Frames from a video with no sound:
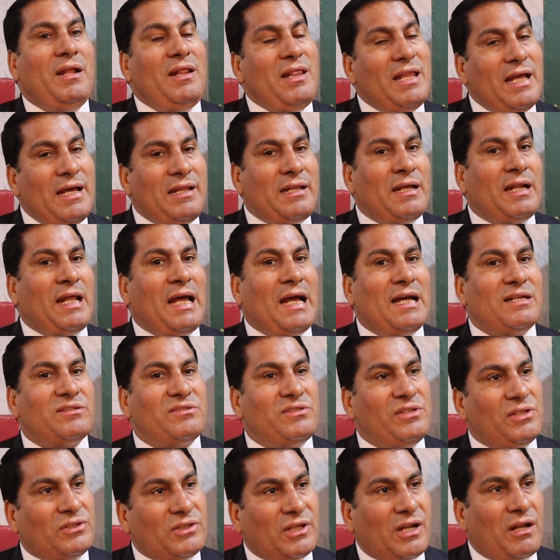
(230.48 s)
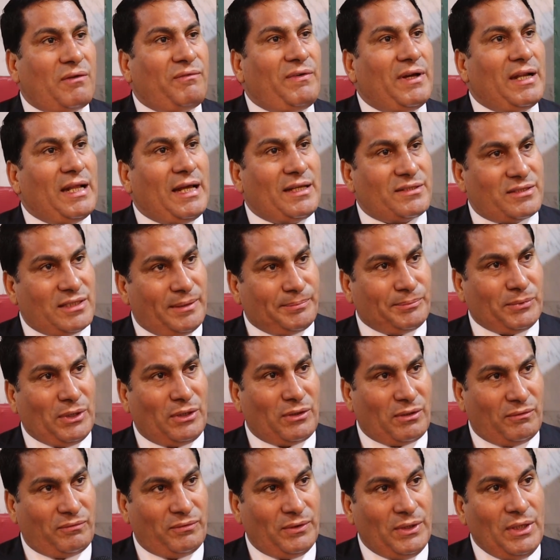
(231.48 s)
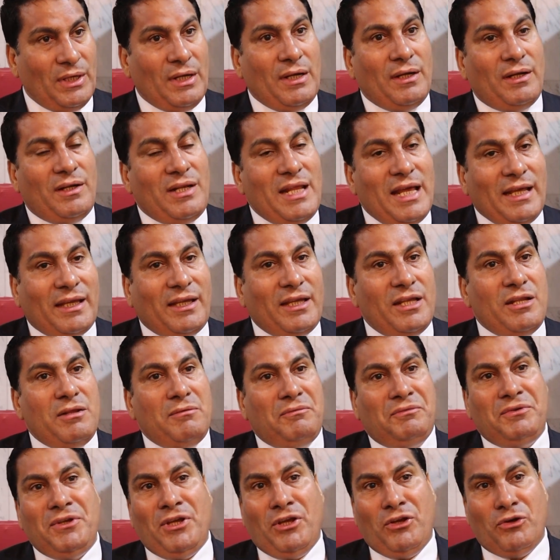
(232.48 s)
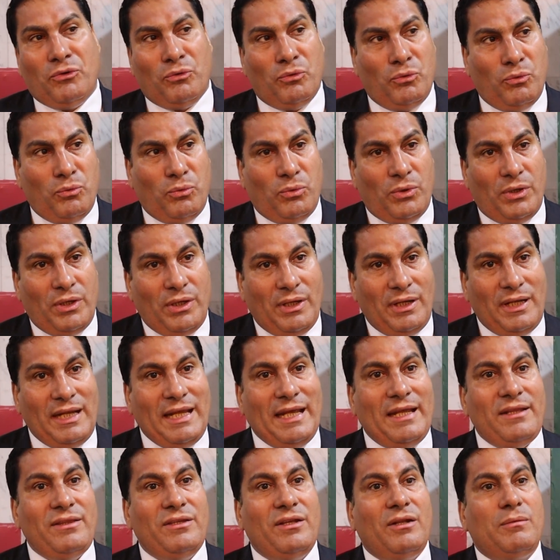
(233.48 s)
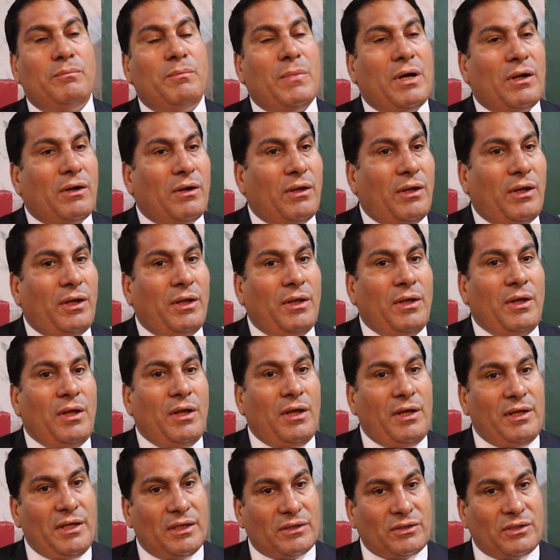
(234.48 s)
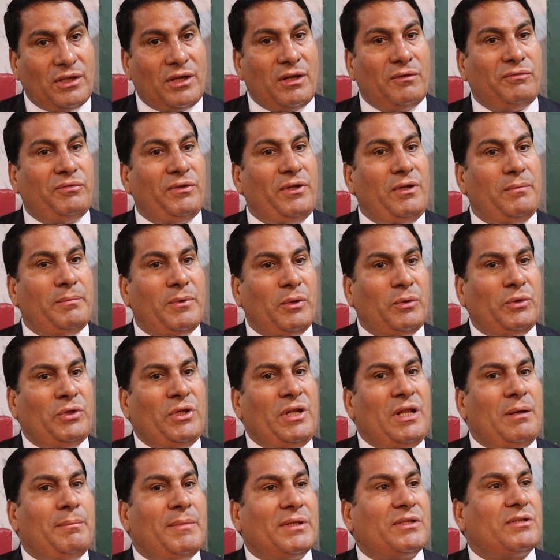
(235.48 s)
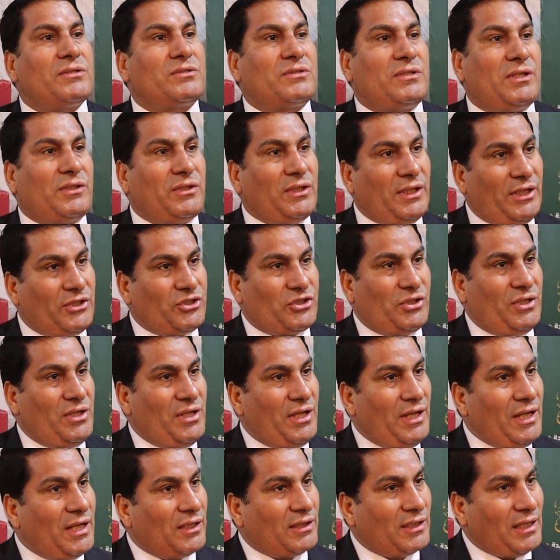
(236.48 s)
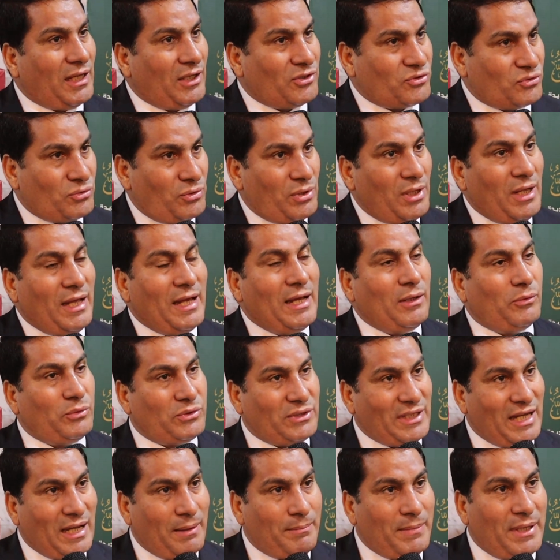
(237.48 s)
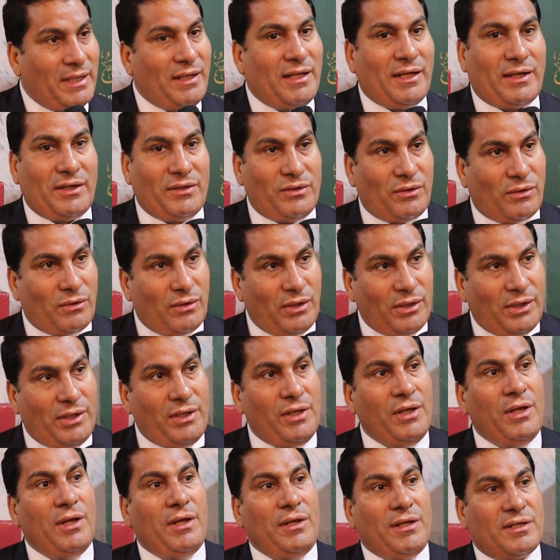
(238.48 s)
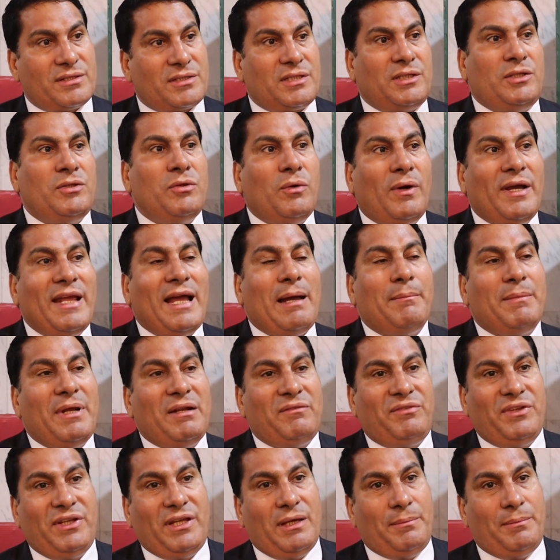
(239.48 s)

لا ننحاز لطرف على حساب طرف لكن في حقوق لان المراه هي الطرف اللي موجود اللي ما تستطيعش ان هي تحصل او تعمل لكن الراجل يستطيع ان هو يعمل في